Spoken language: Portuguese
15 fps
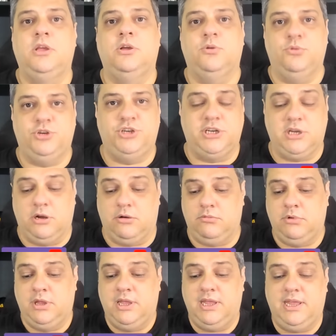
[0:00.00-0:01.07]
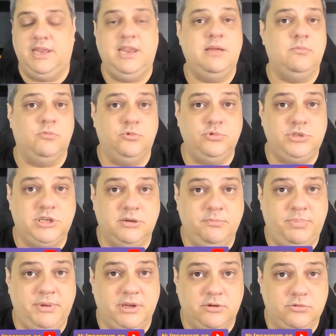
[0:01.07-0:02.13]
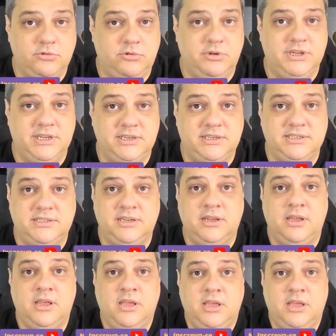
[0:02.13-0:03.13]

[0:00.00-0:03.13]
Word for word: o Chicão, ele é multicampeão no Corinthians